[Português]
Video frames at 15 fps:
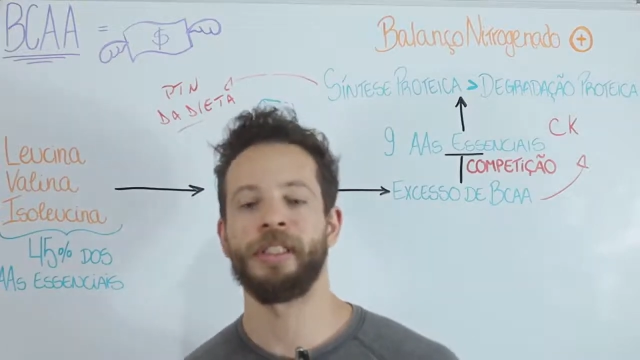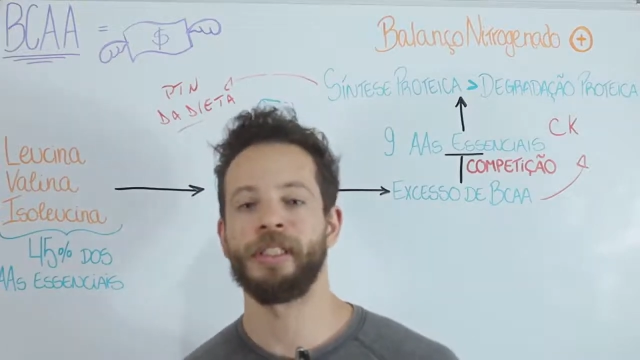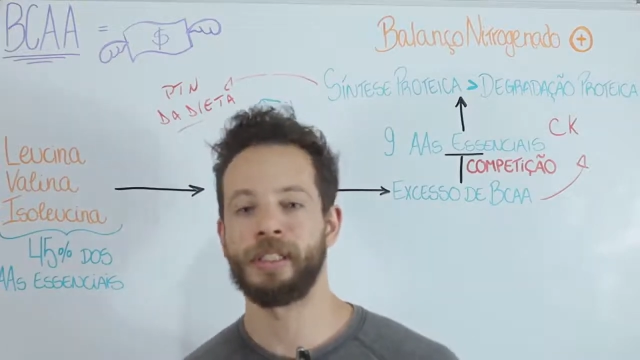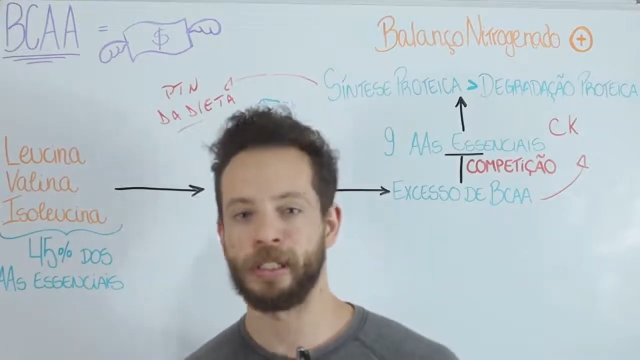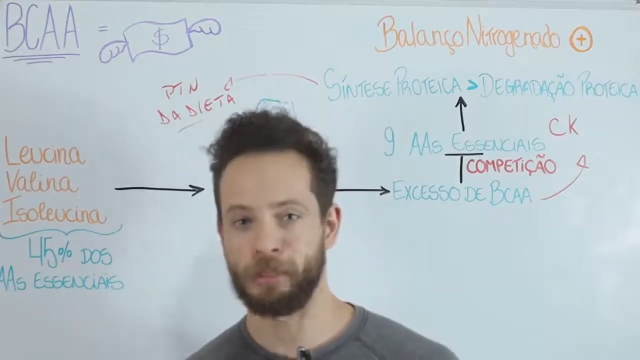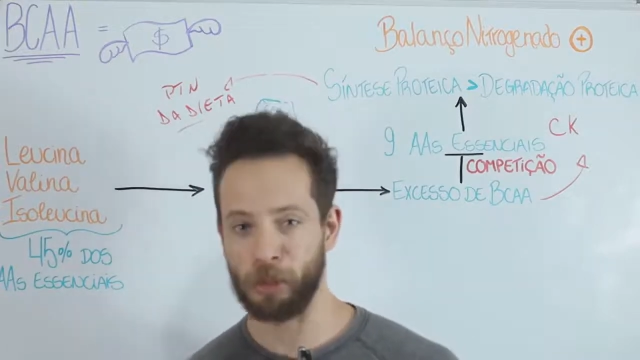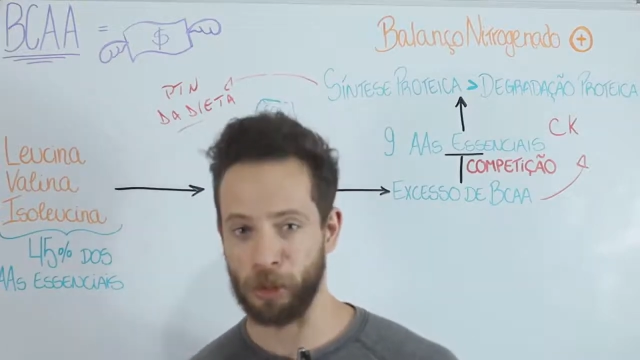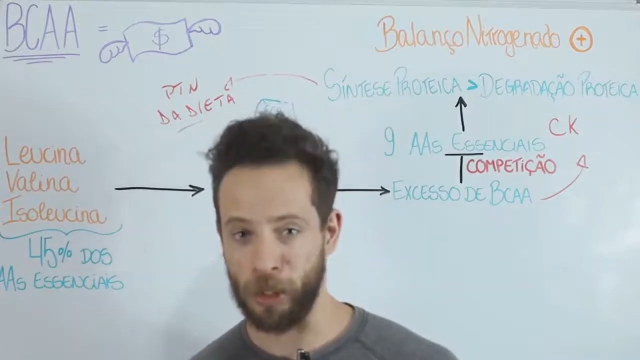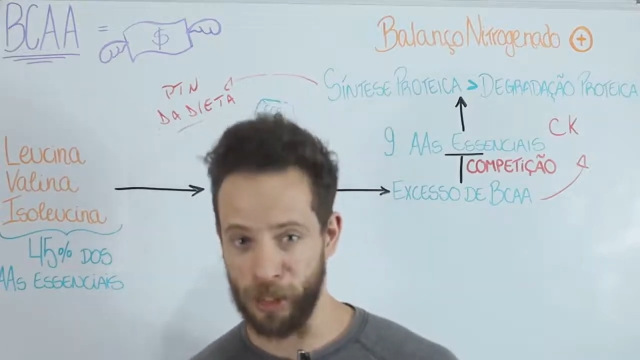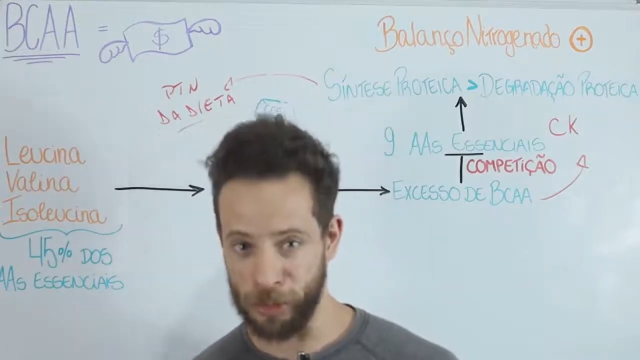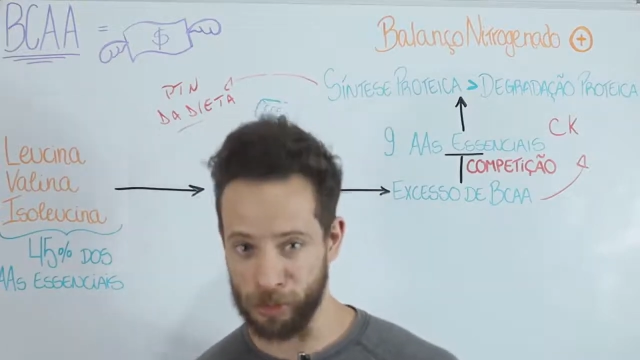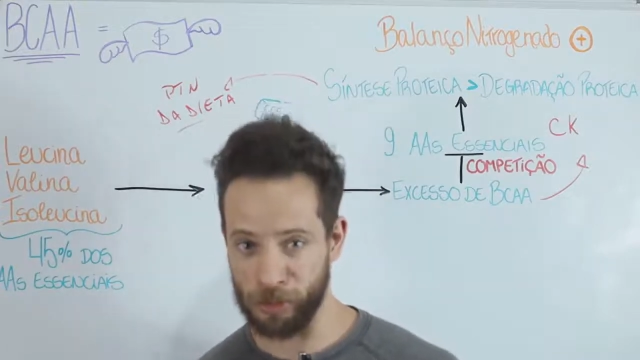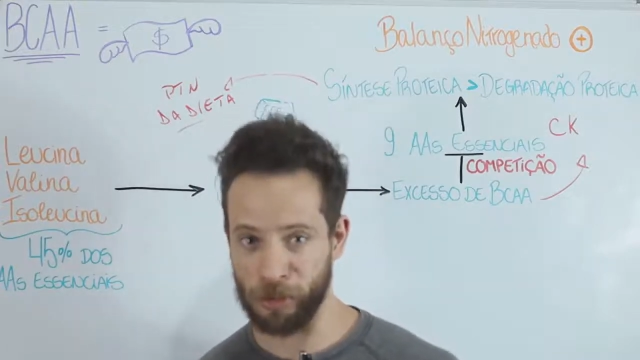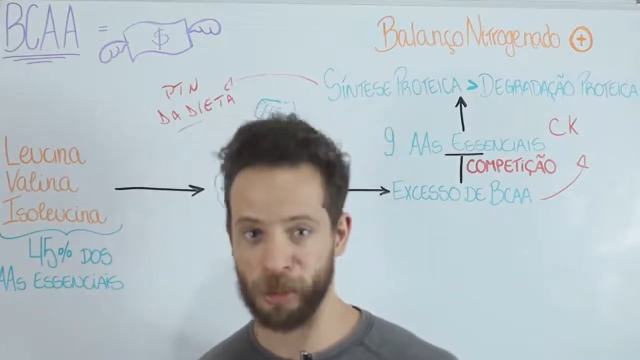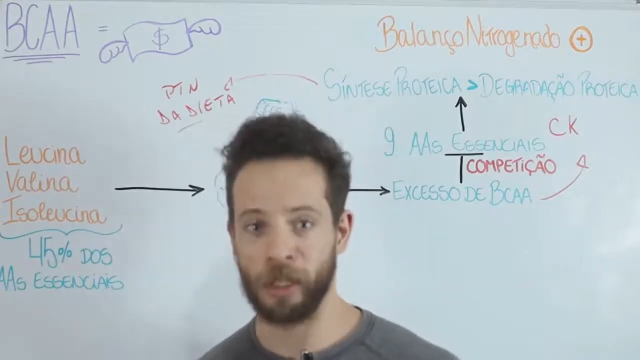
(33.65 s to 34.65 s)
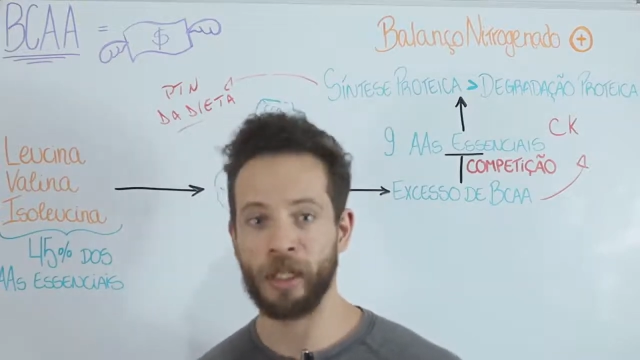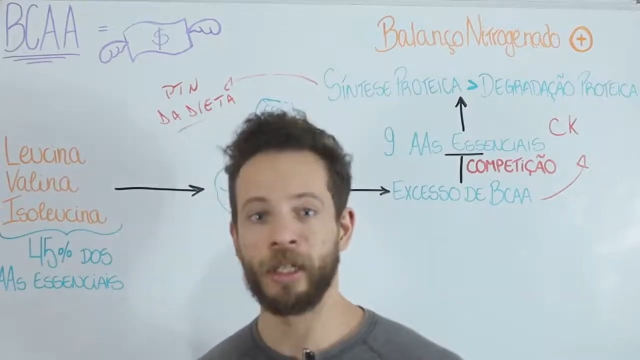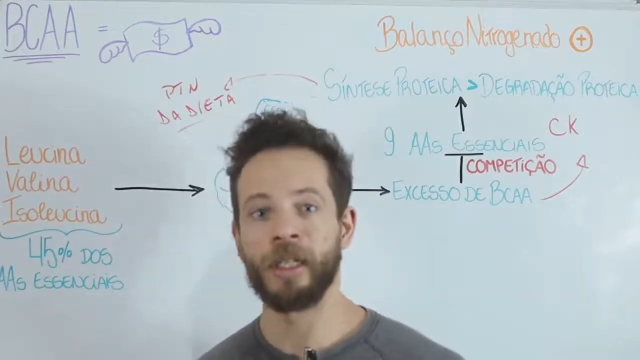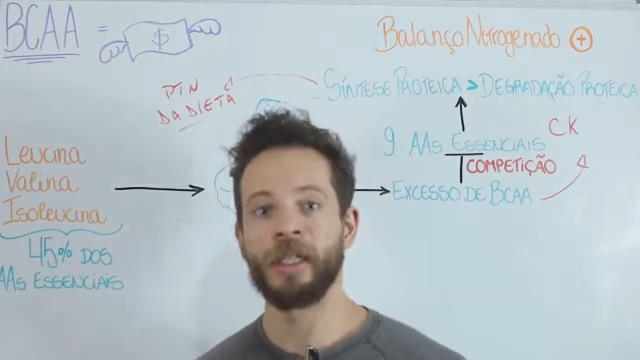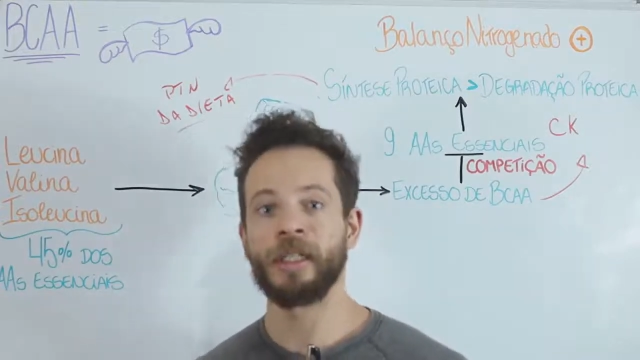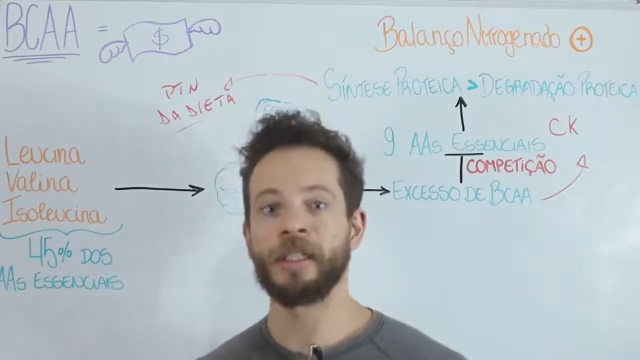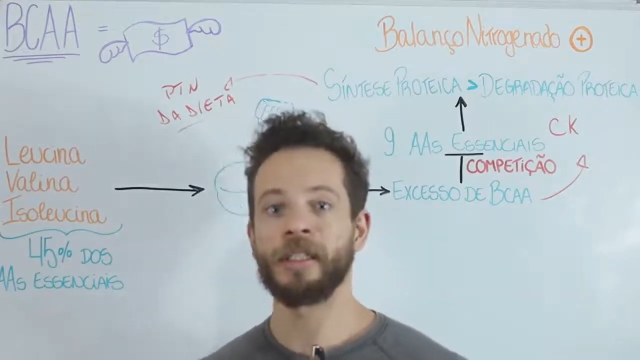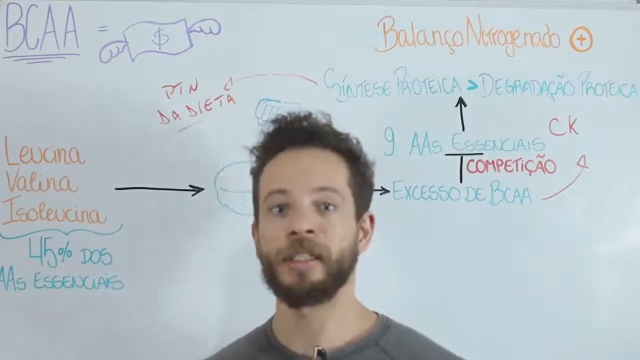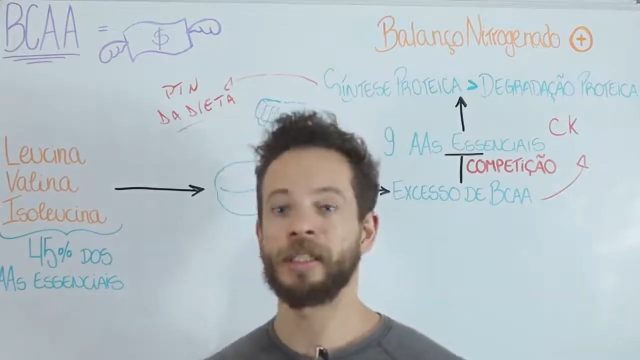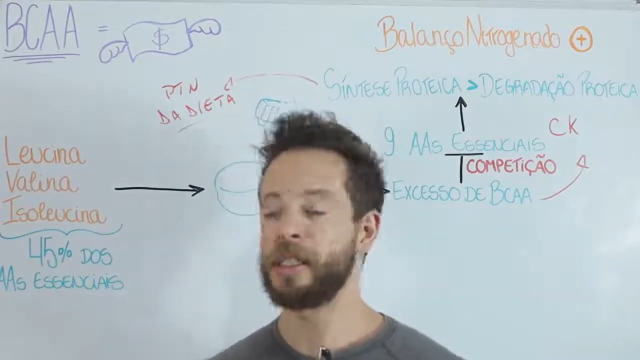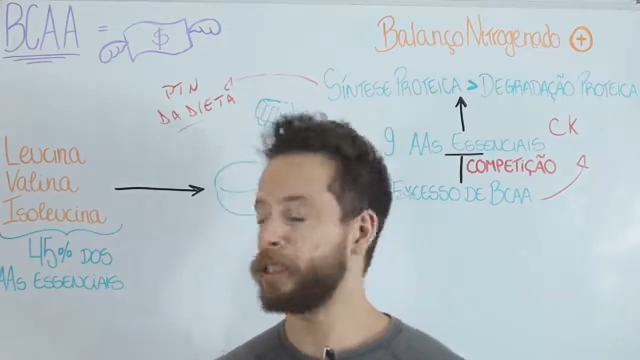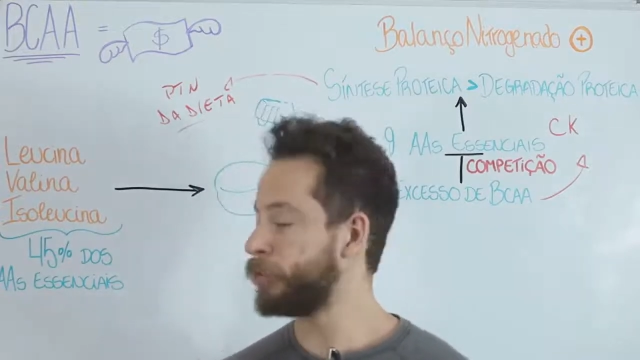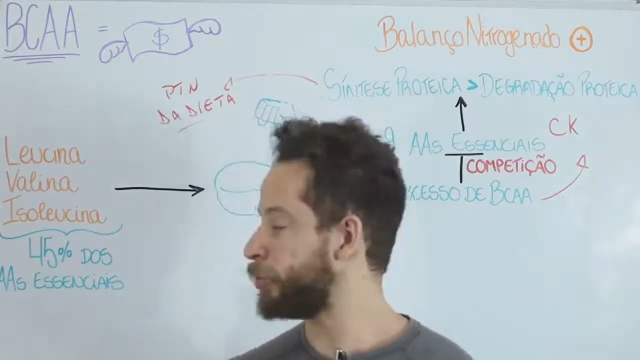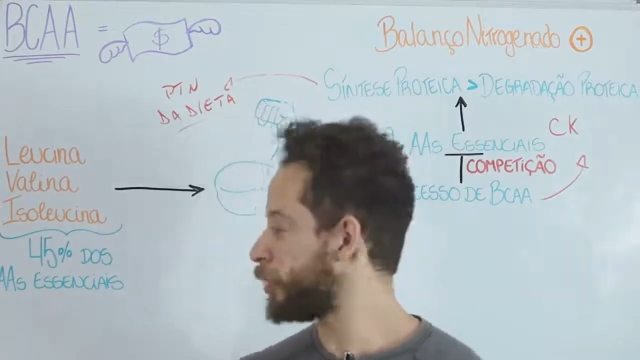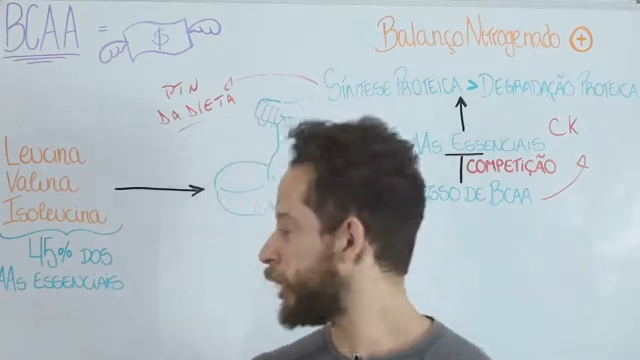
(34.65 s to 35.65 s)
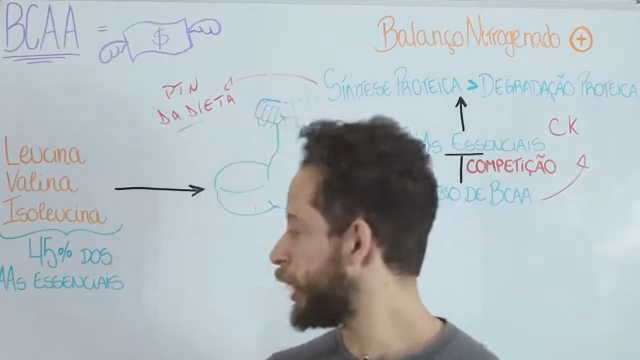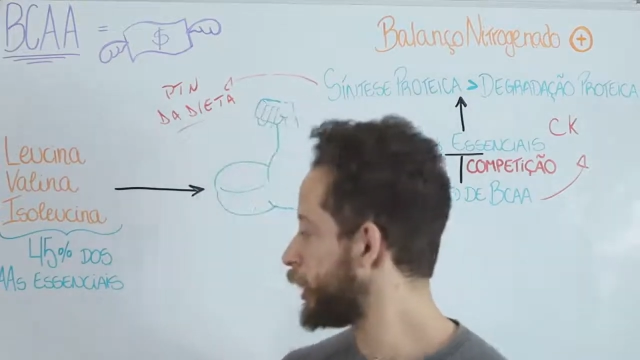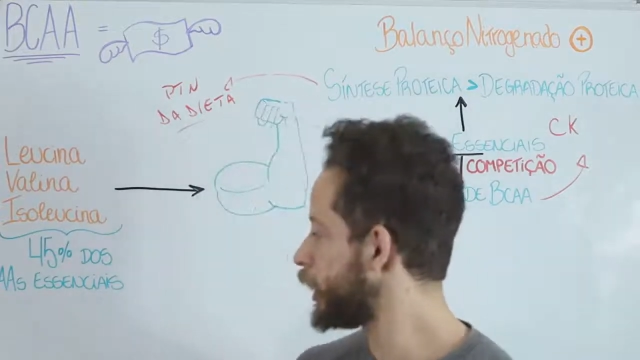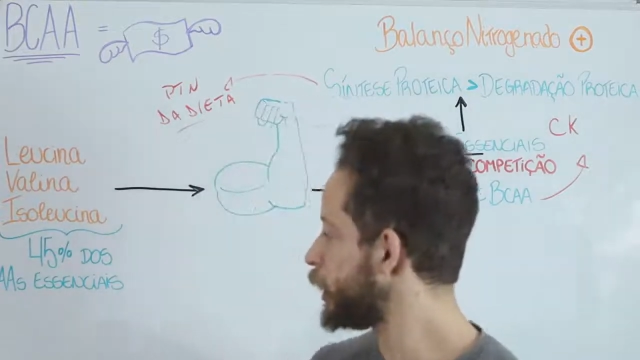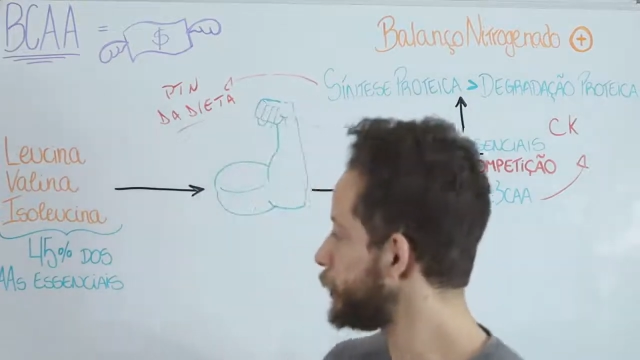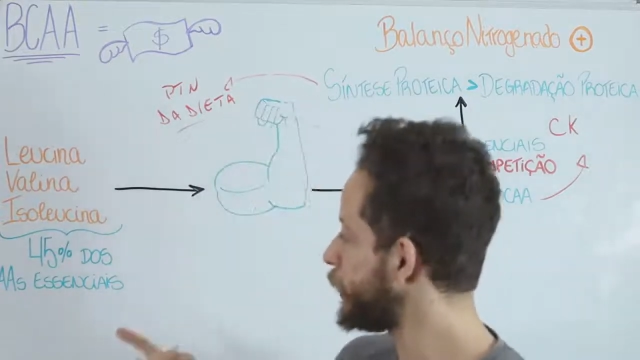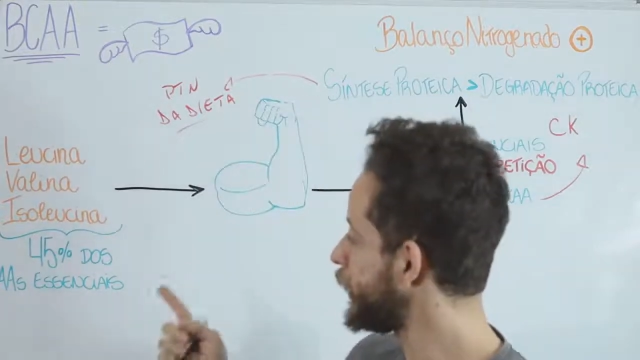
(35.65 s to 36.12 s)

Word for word: esses aminoácidos. Então, a gente